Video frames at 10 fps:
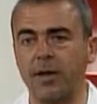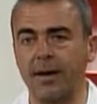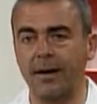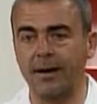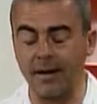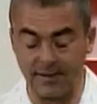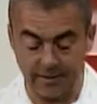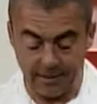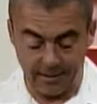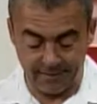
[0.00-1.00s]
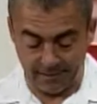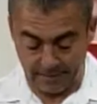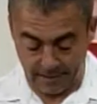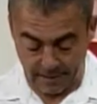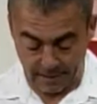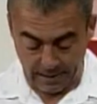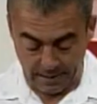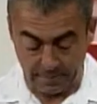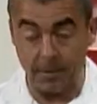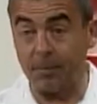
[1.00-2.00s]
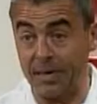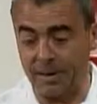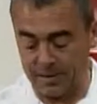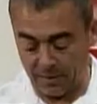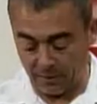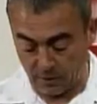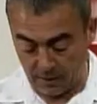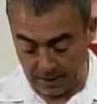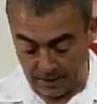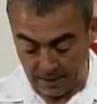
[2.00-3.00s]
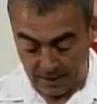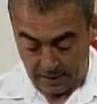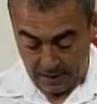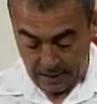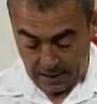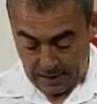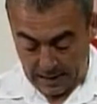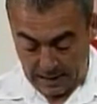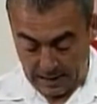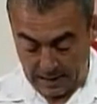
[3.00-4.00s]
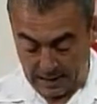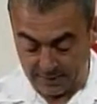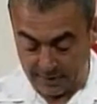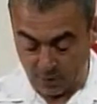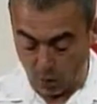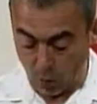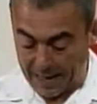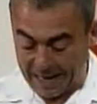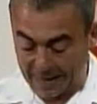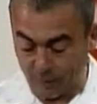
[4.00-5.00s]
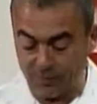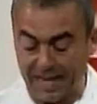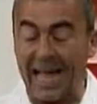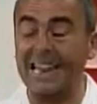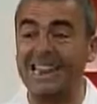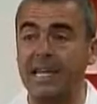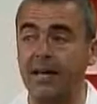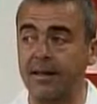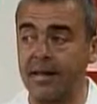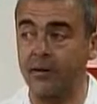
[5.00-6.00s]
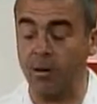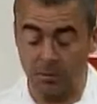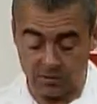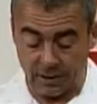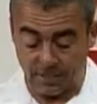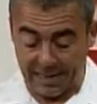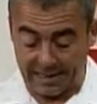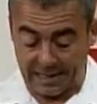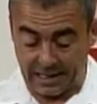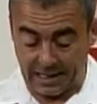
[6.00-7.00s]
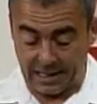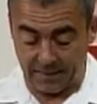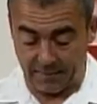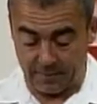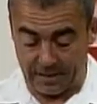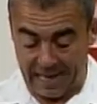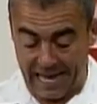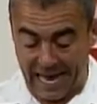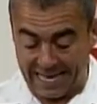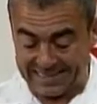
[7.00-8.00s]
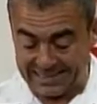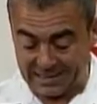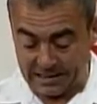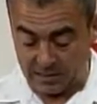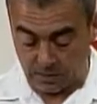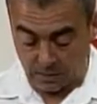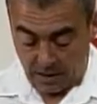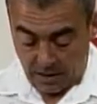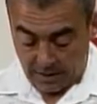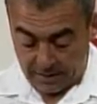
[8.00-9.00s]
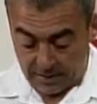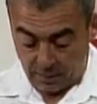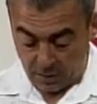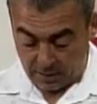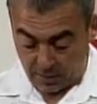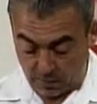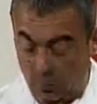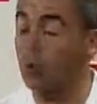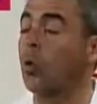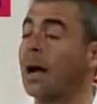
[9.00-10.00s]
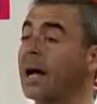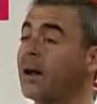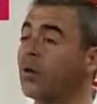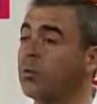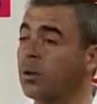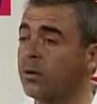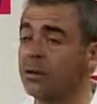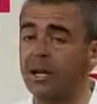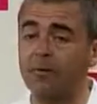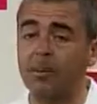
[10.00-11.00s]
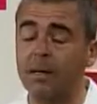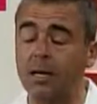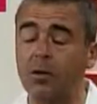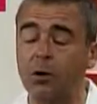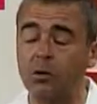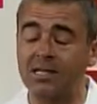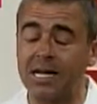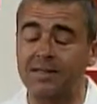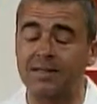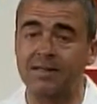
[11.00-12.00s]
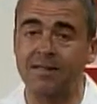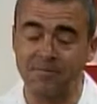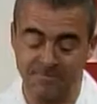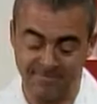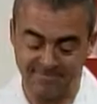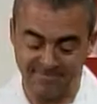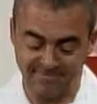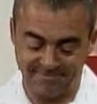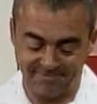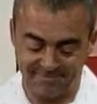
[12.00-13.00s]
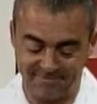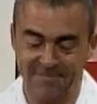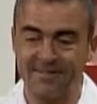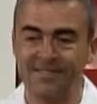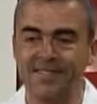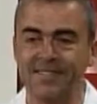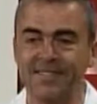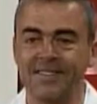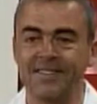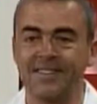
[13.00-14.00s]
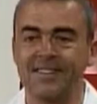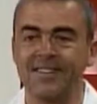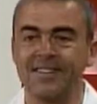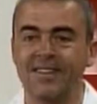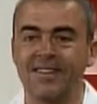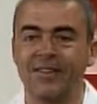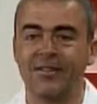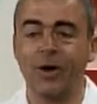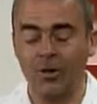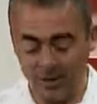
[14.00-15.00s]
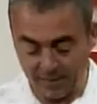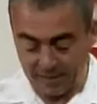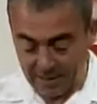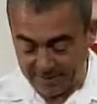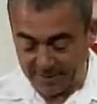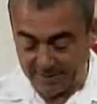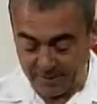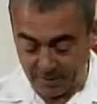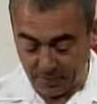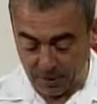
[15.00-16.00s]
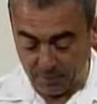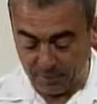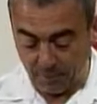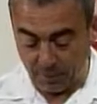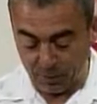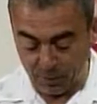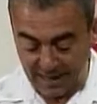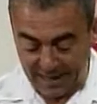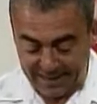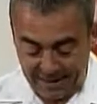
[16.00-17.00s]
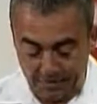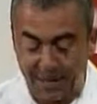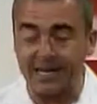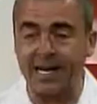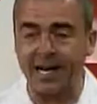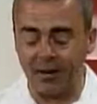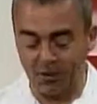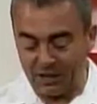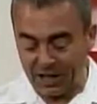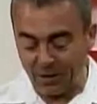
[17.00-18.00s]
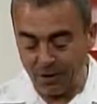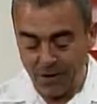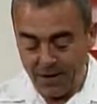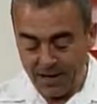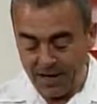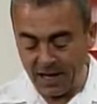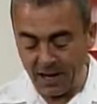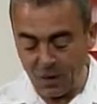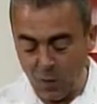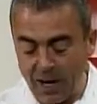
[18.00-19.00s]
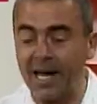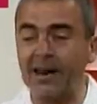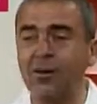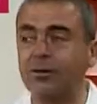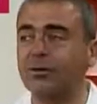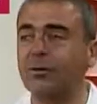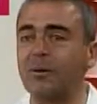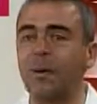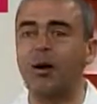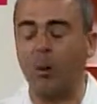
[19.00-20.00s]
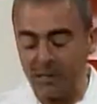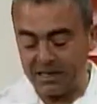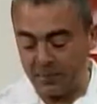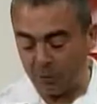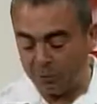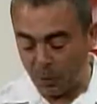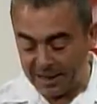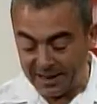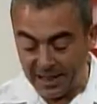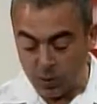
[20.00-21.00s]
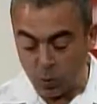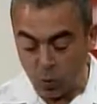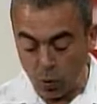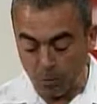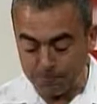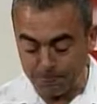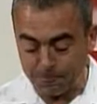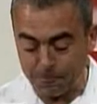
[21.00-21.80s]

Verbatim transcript: poder recibir esta mañana vía telefónica al escritor Juan Carlos Aldir, del cual vamos a platicar de Asesino de Muertos. Juan Carlos, buenos días, bienvenido, ¿cómo estás? Muy bien, Pepe, muchísimas gracias por la oportunidad. No, no, gracias a ti por darnos la oportunidad de platicar contigo. Y Juan Carlos, eh, comencemos por el título.